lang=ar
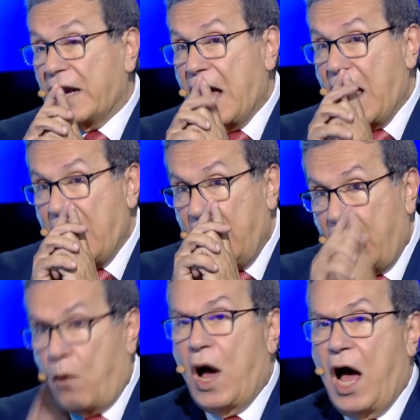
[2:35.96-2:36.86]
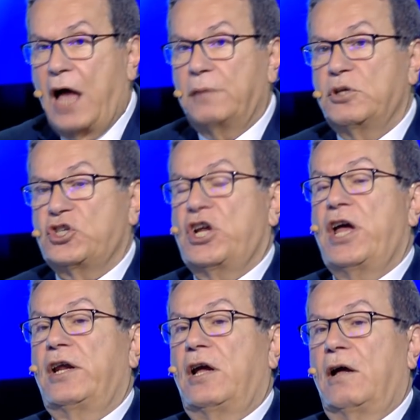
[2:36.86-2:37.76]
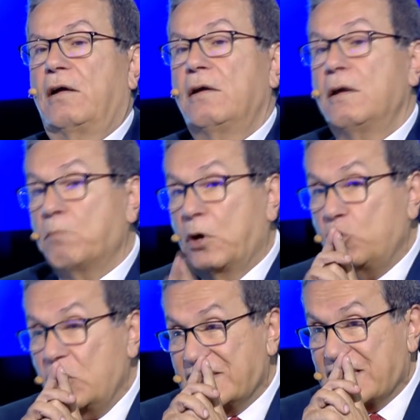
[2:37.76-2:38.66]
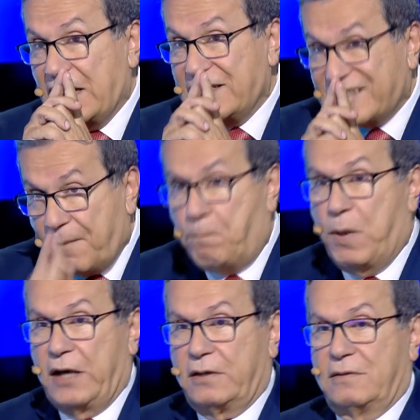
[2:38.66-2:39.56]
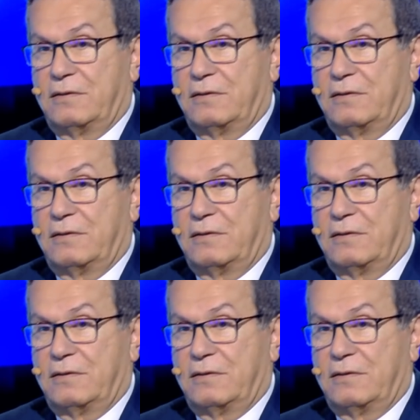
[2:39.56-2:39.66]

اقل واحد بالشارع بده ينزل يسبك